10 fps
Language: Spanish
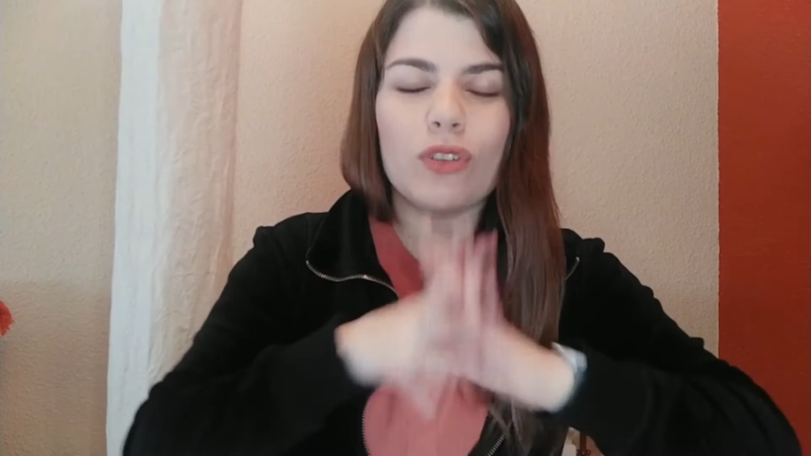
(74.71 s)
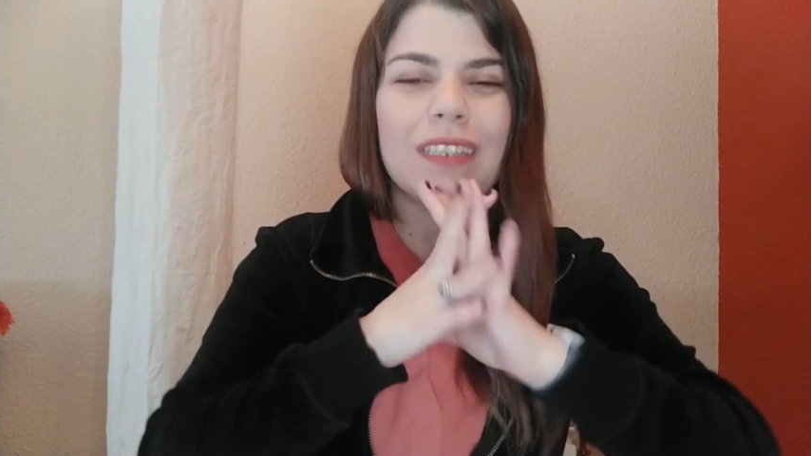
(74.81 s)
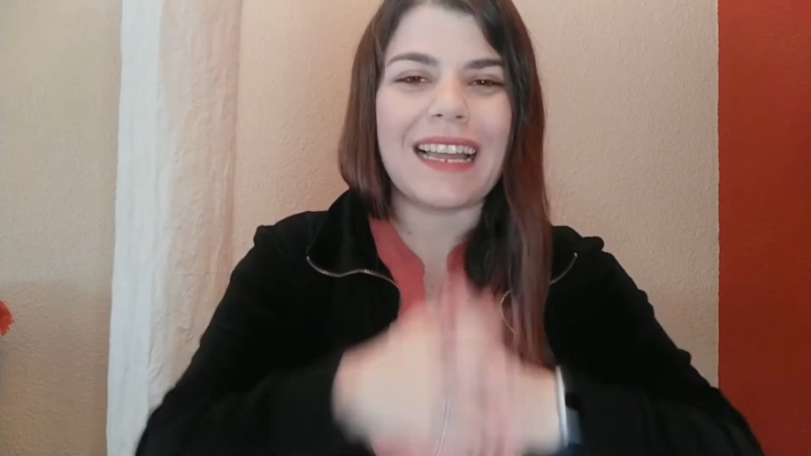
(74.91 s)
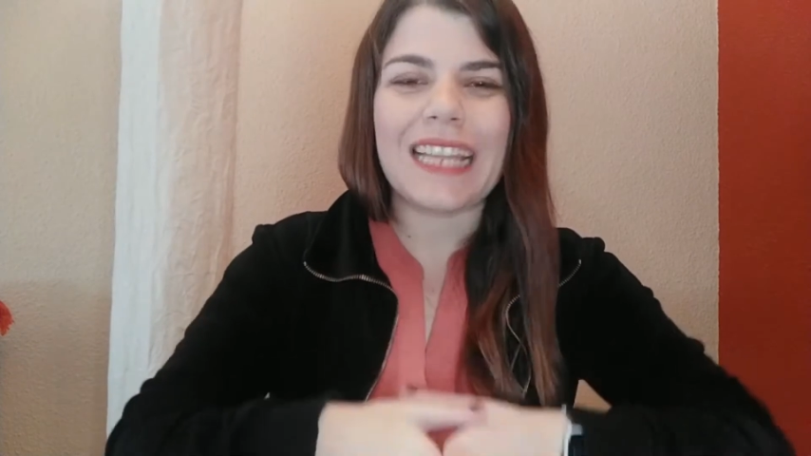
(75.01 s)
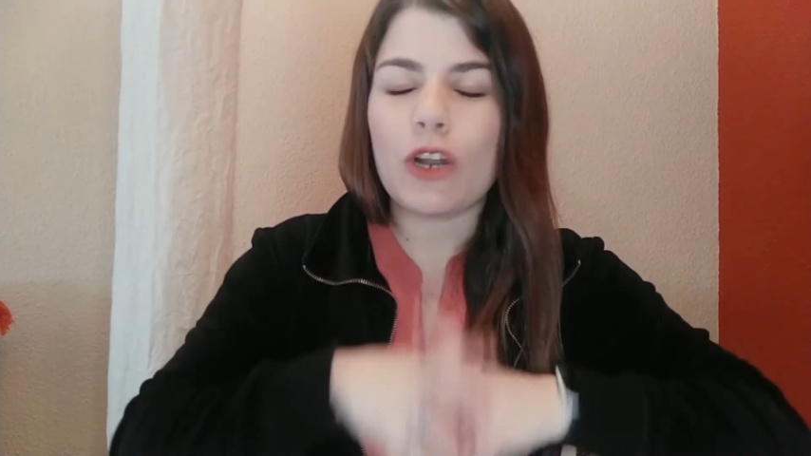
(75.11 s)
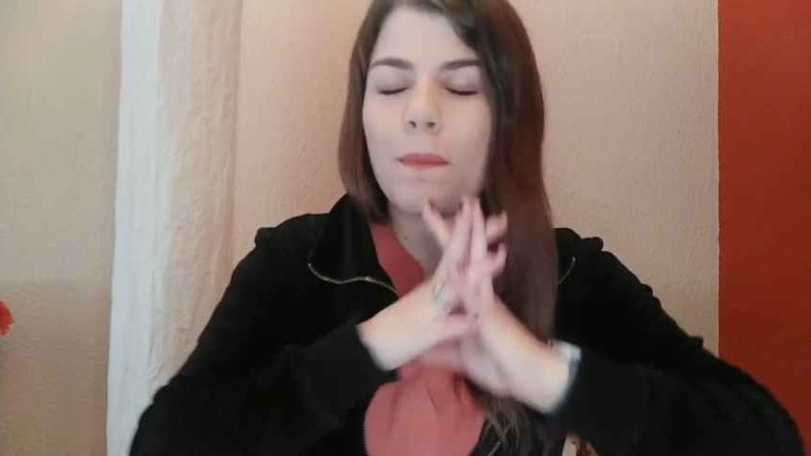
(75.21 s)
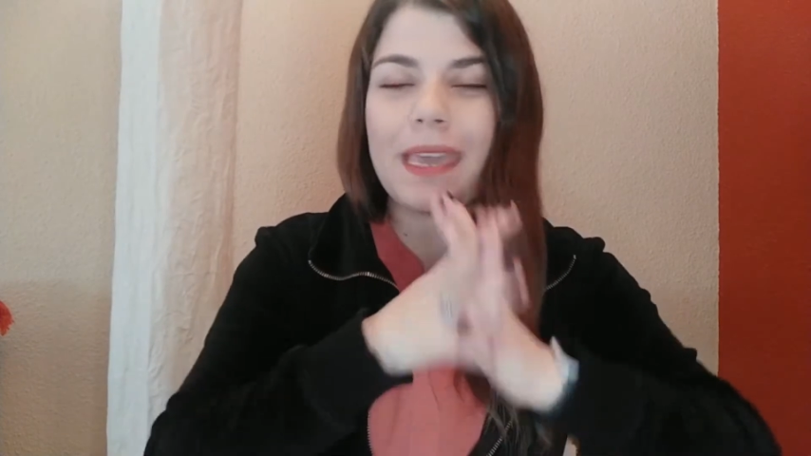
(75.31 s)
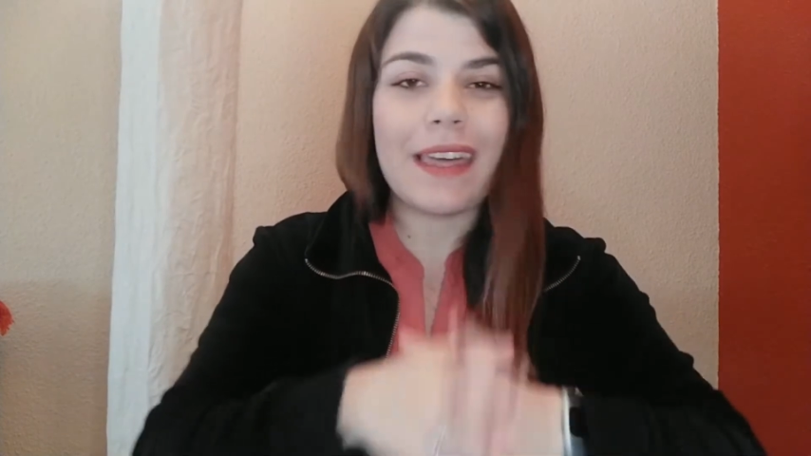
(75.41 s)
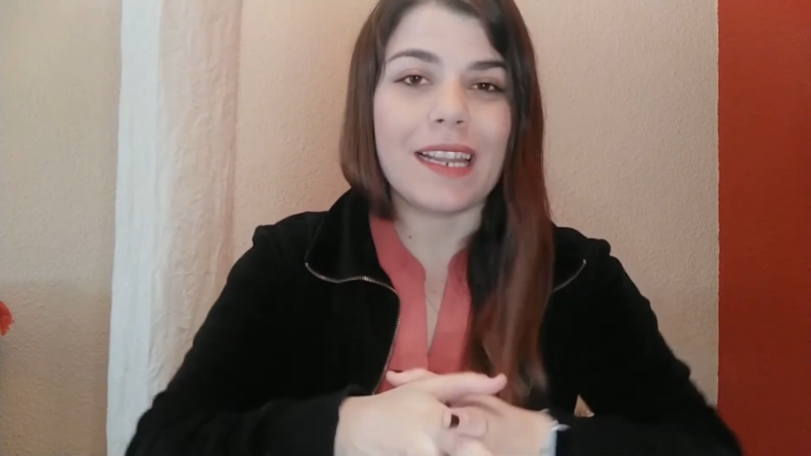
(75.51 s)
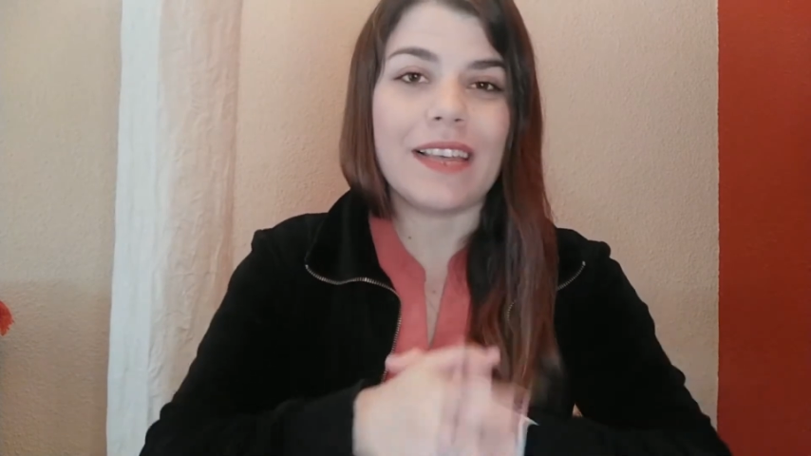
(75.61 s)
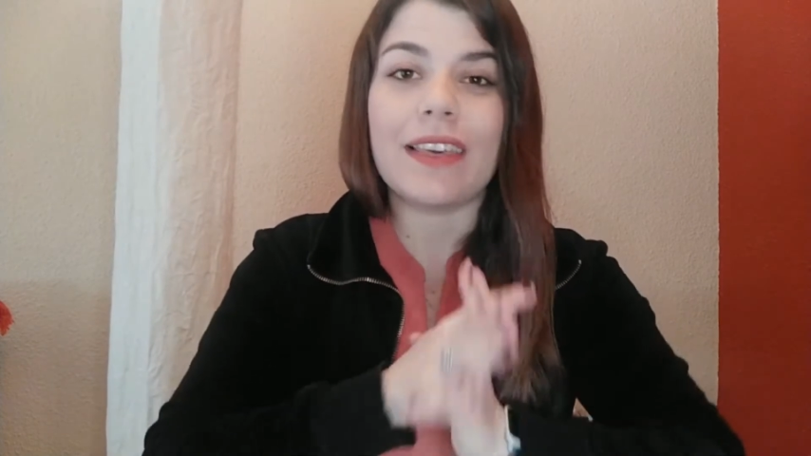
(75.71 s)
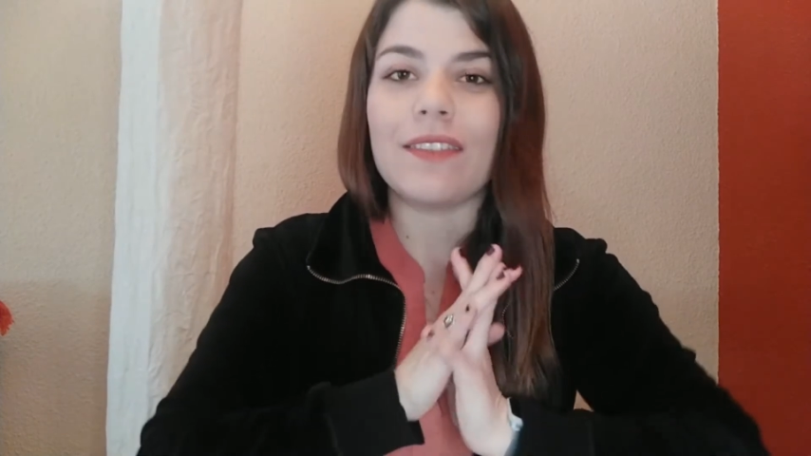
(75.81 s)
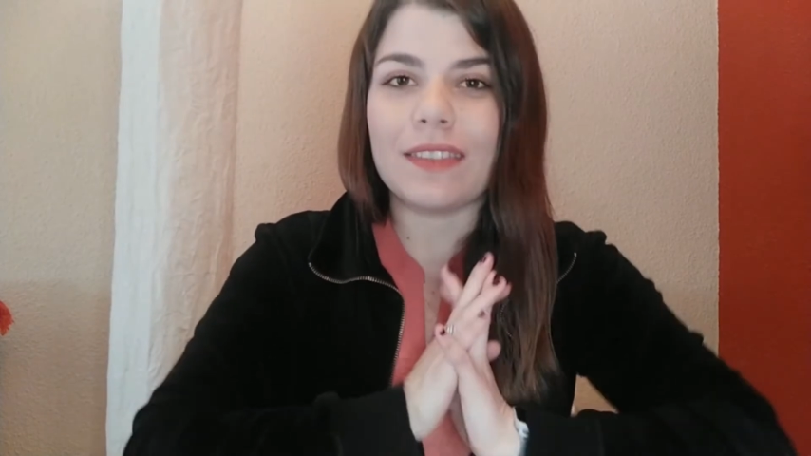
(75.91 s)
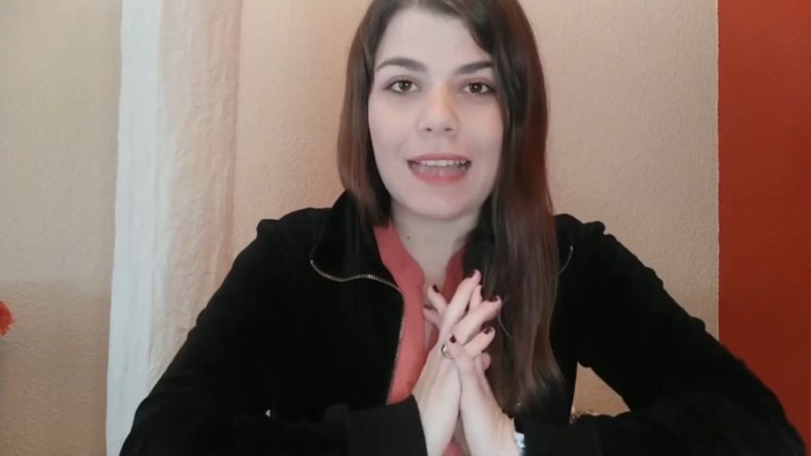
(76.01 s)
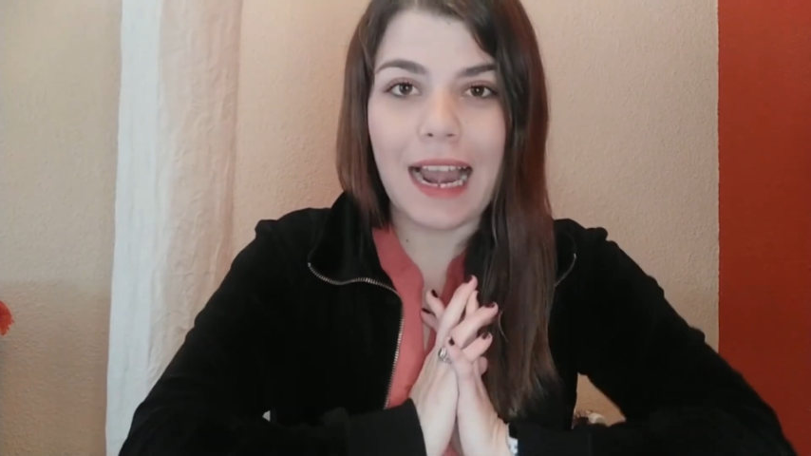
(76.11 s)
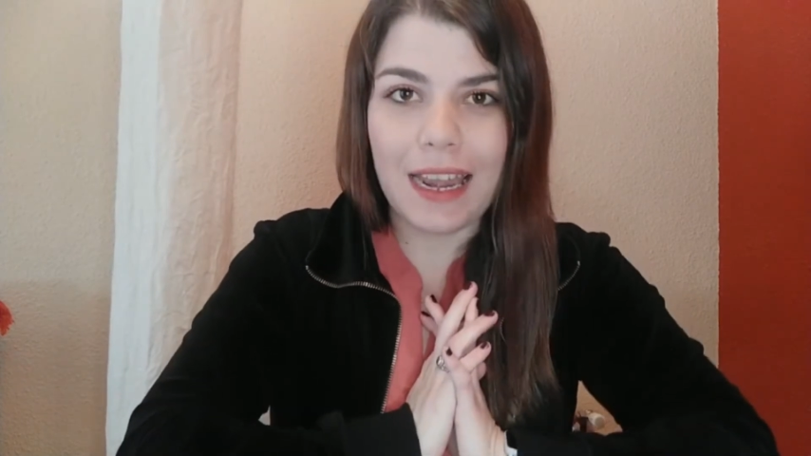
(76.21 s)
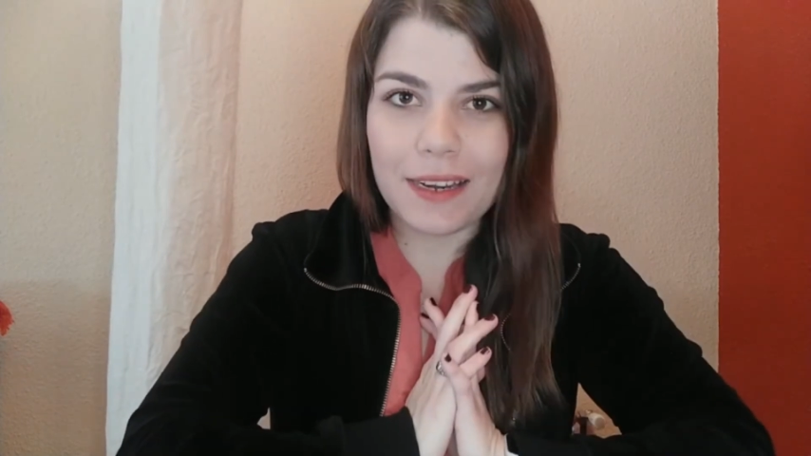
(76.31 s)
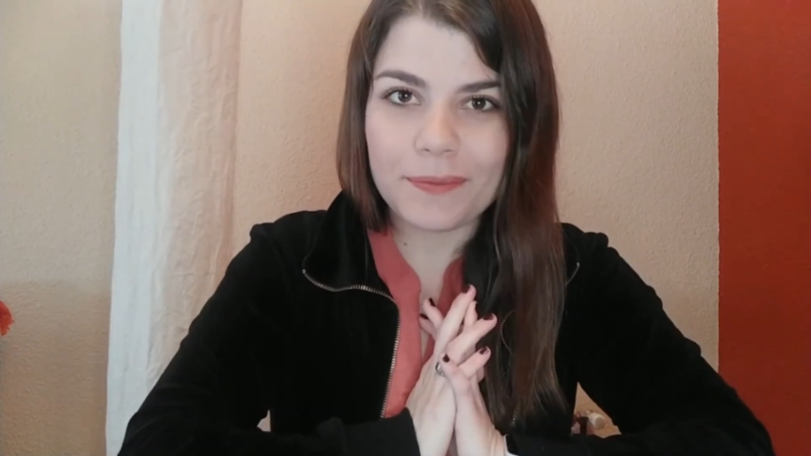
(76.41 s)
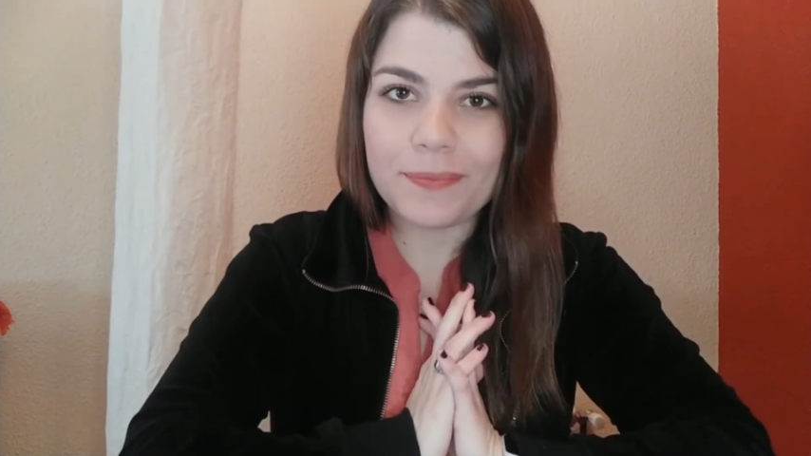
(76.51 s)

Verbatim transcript: tártaro piedra dental.